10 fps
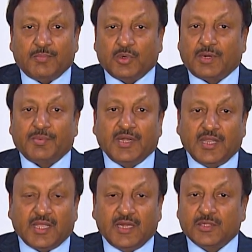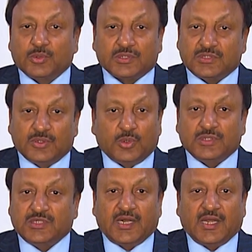वोटर बनने के लिए तो किसी को
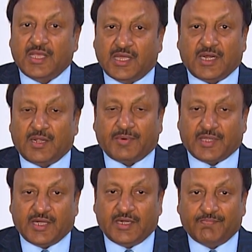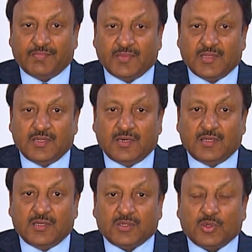इंतजार नहीं करना पड़ेगा
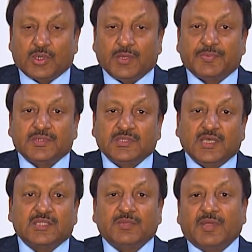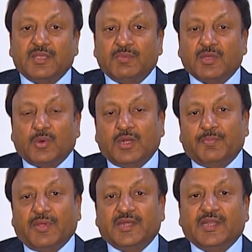क्योंकि प्रत्येक तिमाही में
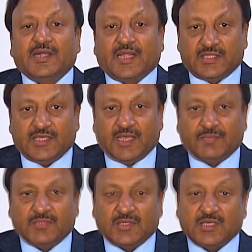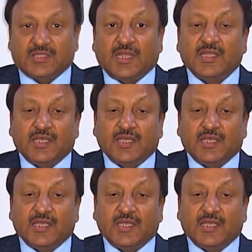क्वालिफाइंग डेट आती है इतना ही